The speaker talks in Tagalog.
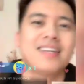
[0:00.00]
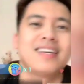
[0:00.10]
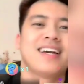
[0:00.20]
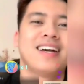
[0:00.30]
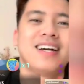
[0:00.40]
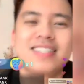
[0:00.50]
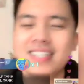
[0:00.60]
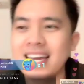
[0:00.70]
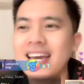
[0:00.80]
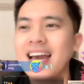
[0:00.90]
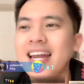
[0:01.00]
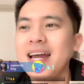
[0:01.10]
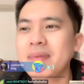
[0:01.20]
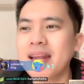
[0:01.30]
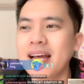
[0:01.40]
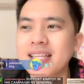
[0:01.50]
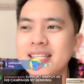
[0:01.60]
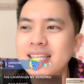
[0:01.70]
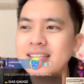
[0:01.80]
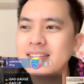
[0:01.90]
Ah, sige, hanapin natin
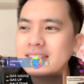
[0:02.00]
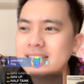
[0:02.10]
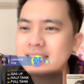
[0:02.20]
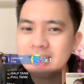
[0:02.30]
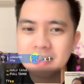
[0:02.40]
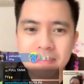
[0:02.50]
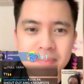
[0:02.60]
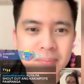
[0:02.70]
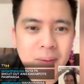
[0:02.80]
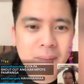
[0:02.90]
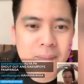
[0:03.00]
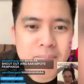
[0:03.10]
dito yung script. Go!